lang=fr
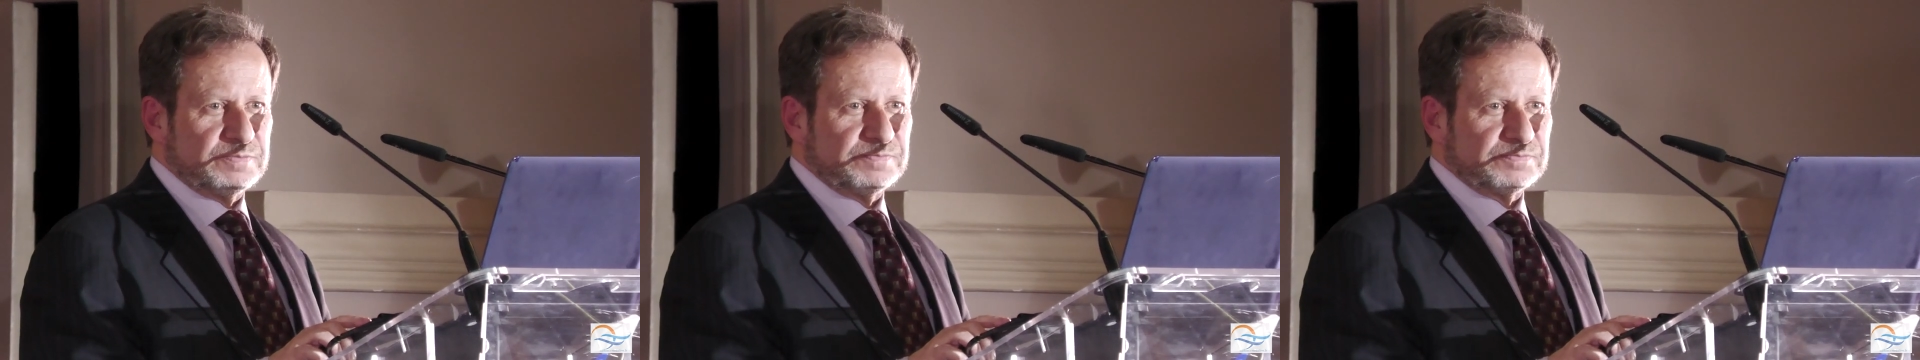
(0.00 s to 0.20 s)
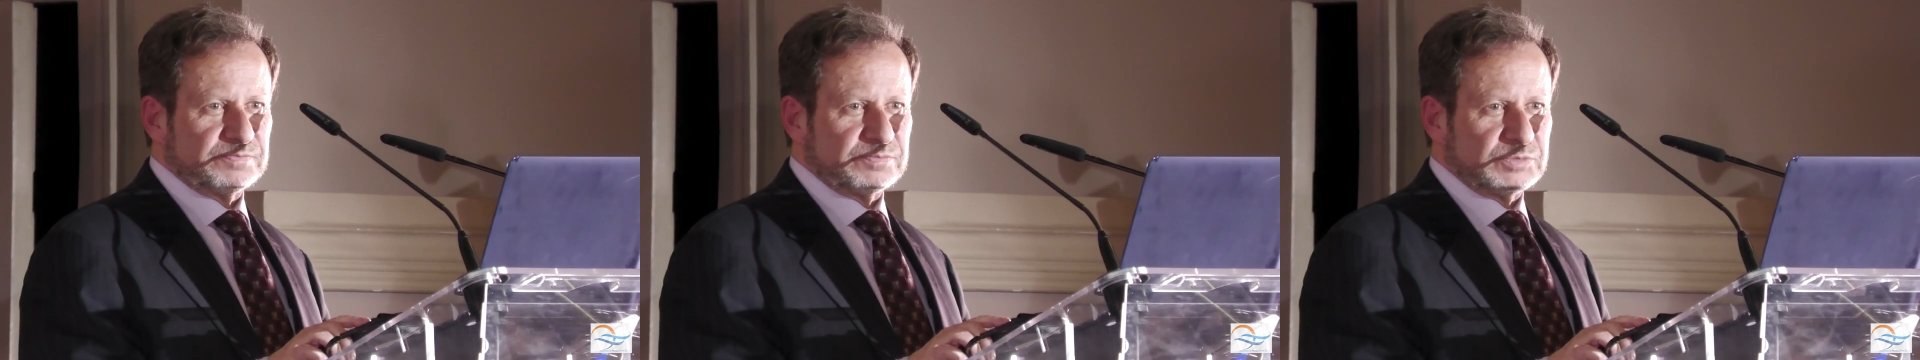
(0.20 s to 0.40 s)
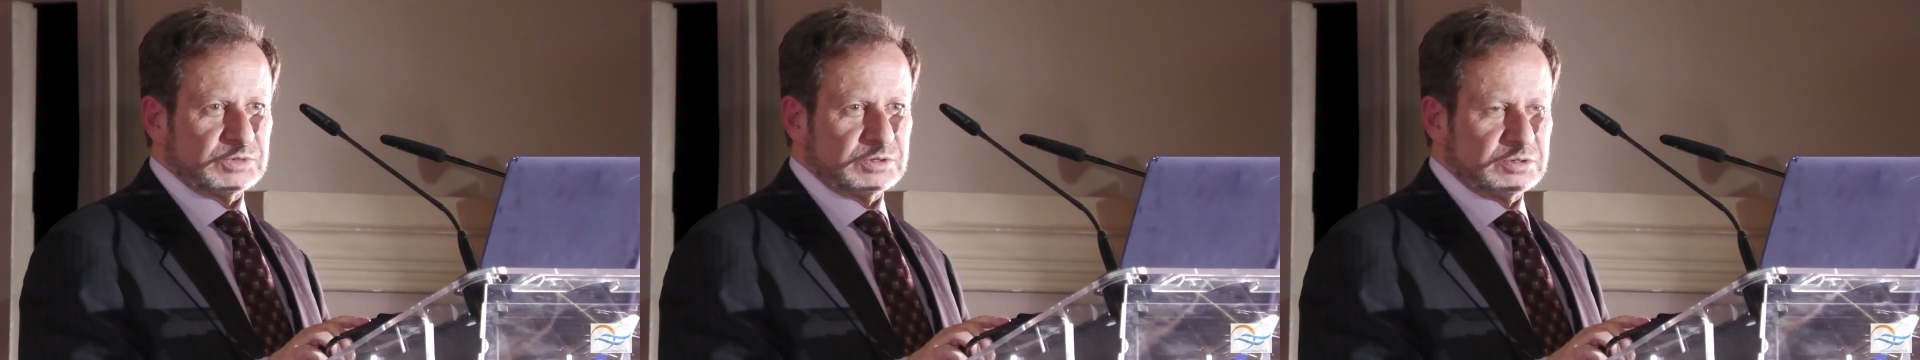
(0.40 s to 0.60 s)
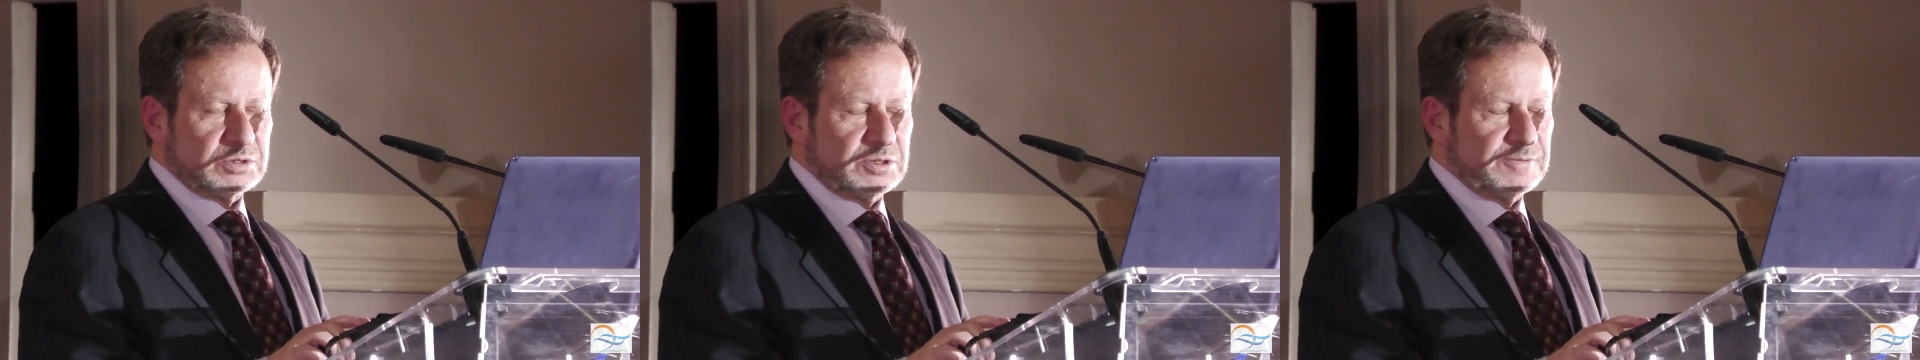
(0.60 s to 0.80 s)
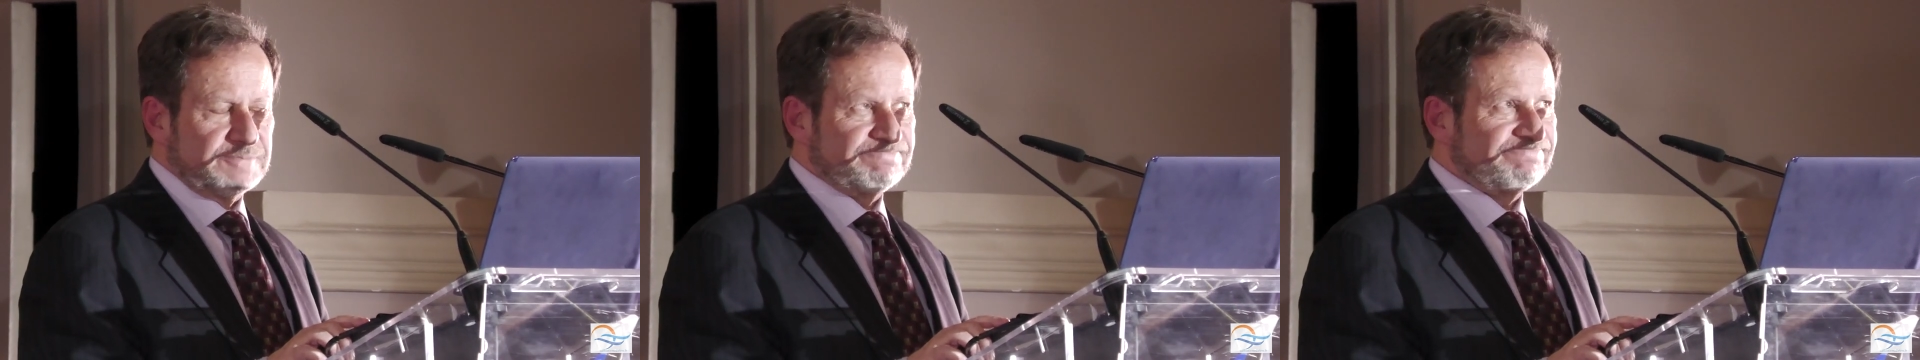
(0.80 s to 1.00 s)

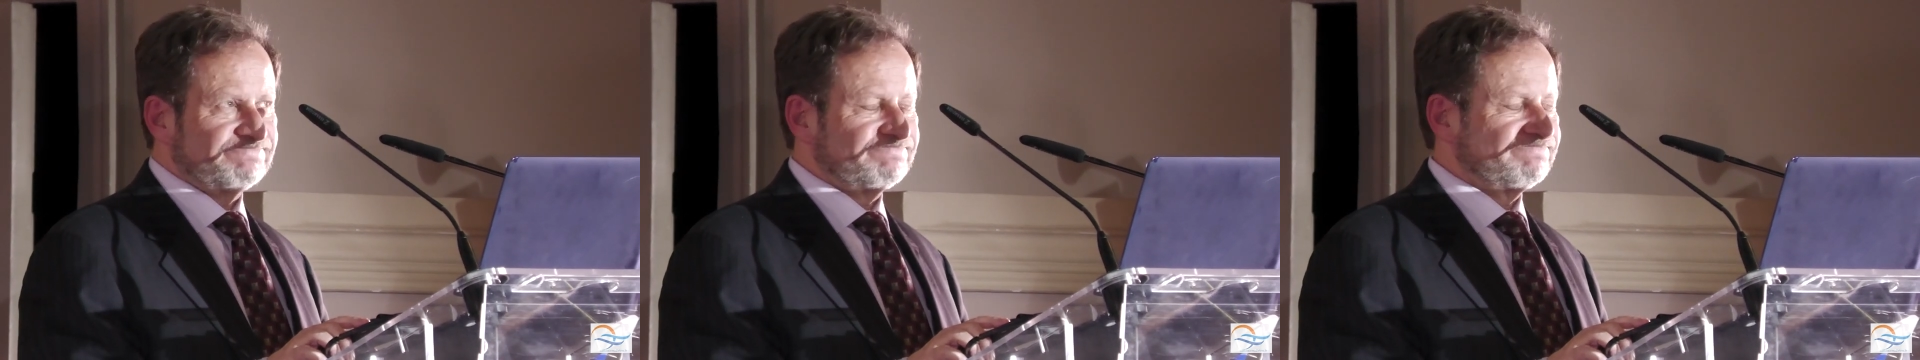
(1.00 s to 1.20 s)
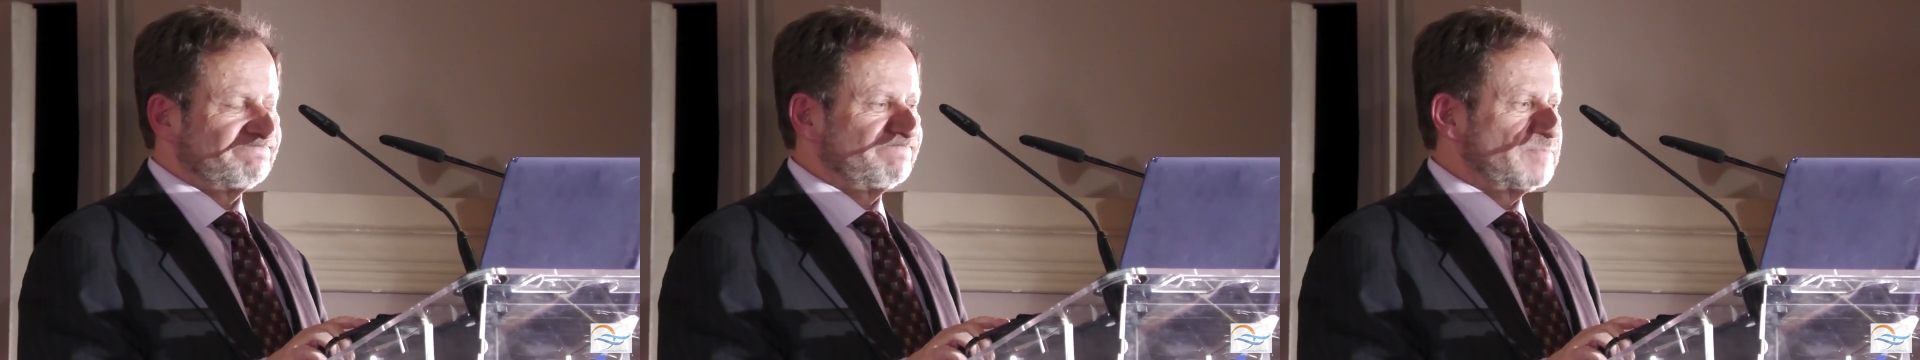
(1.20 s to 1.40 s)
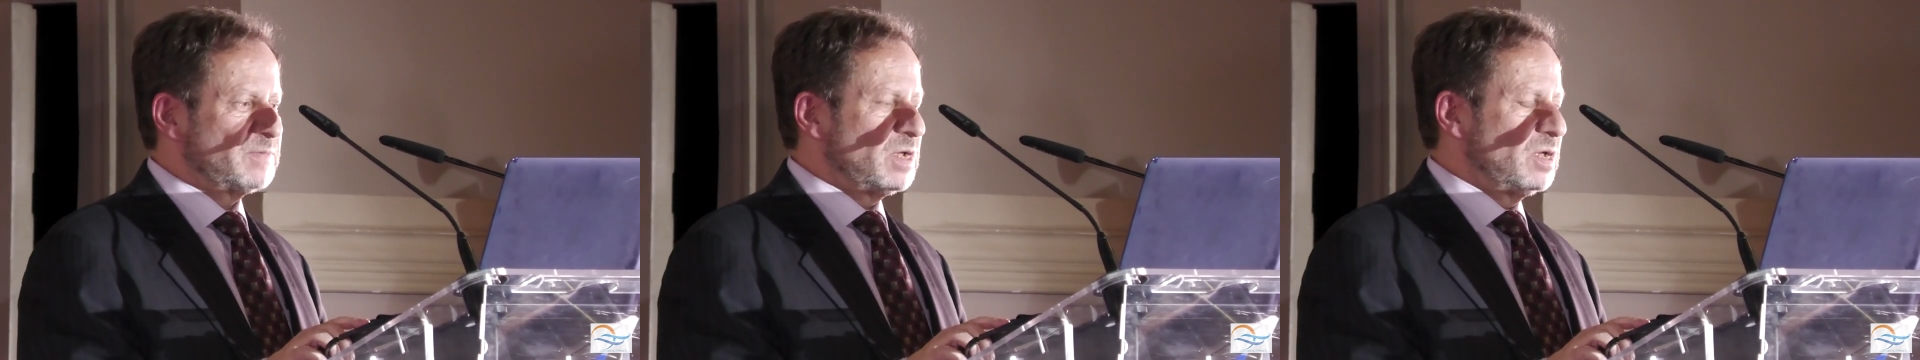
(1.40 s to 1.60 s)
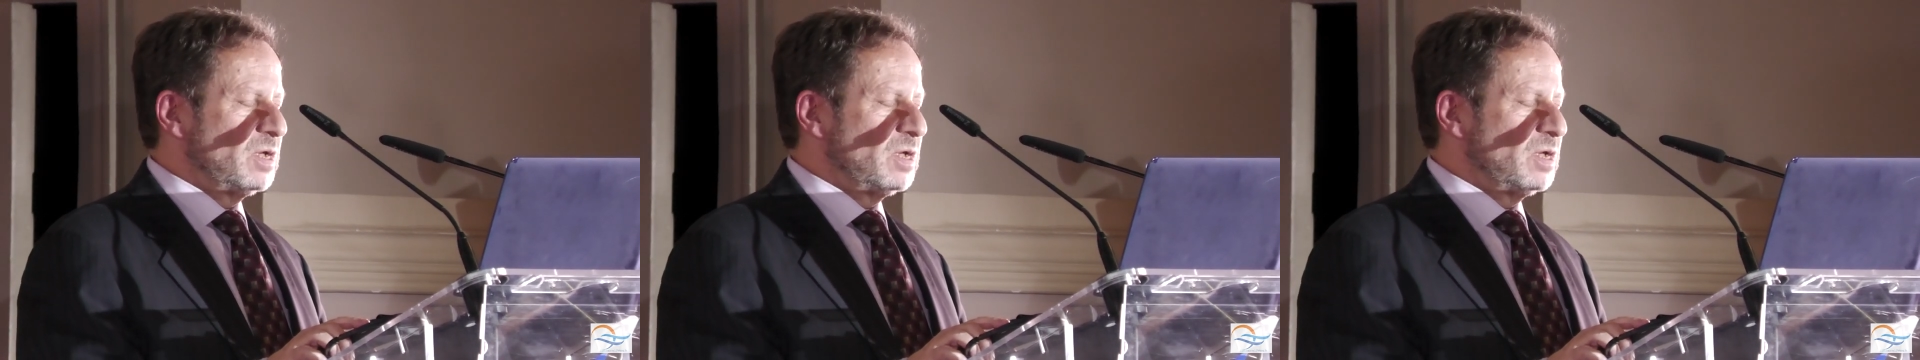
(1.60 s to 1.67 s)
un, chiffre sur les